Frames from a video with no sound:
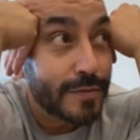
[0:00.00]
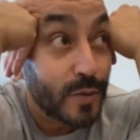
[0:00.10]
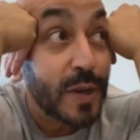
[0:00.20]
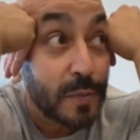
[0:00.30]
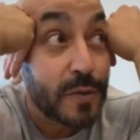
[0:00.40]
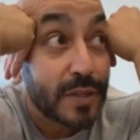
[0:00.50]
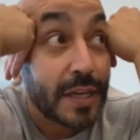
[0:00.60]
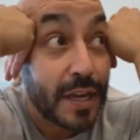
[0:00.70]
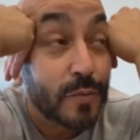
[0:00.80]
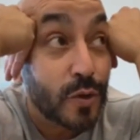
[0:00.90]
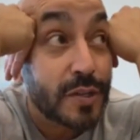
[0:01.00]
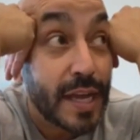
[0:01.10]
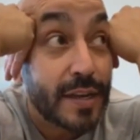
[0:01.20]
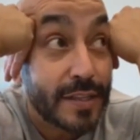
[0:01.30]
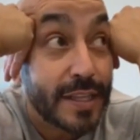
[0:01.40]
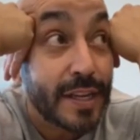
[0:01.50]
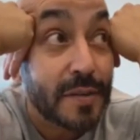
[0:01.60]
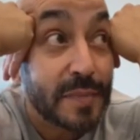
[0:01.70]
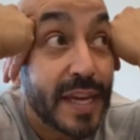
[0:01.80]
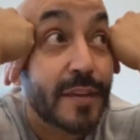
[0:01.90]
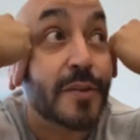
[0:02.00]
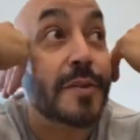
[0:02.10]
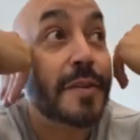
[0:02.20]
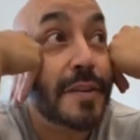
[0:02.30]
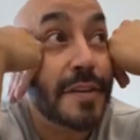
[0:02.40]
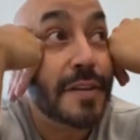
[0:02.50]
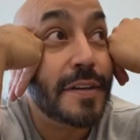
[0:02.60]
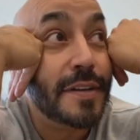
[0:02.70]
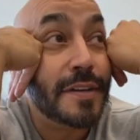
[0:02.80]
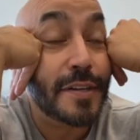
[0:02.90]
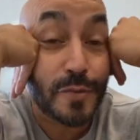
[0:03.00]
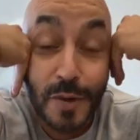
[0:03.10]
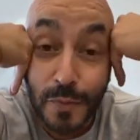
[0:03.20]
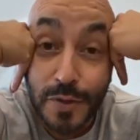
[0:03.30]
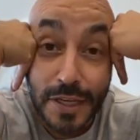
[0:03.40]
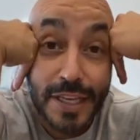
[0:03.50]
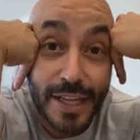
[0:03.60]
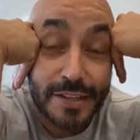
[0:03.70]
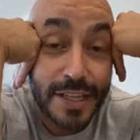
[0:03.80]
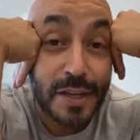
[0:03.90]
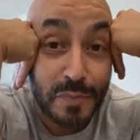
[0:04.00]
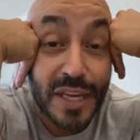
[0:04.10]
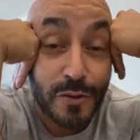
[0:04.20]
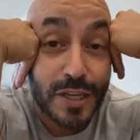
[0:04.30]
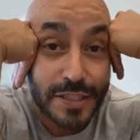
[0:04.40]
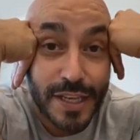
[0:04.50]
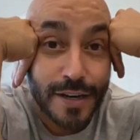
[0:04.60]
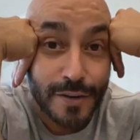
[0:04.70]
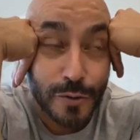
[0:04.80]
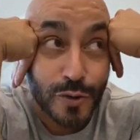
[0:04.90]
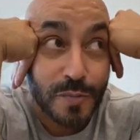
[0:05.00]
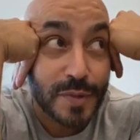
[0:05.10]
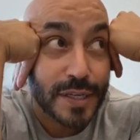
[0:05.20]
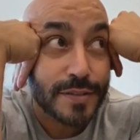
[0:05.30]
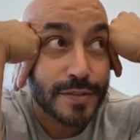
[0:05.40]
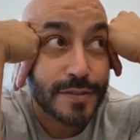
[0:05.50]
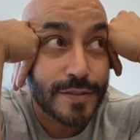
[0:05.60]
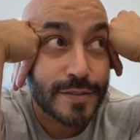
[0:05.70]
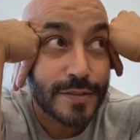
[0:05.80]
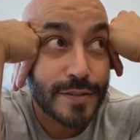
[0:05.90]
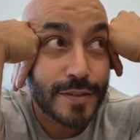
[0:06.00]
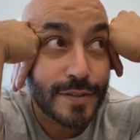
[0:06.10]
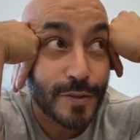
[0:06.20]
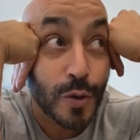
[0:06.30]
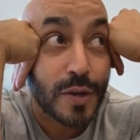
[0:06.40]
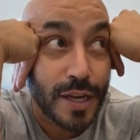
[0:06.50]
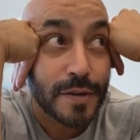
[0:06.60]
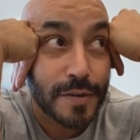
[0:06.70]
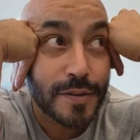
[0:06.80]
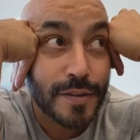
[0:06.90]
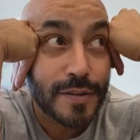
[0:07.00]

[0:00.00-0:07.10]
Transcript: Es una pregunta que a lo mejor ya le tienen miedo. Es una pregunta que ya tienen miedo a hacer los hombres. Yo creo.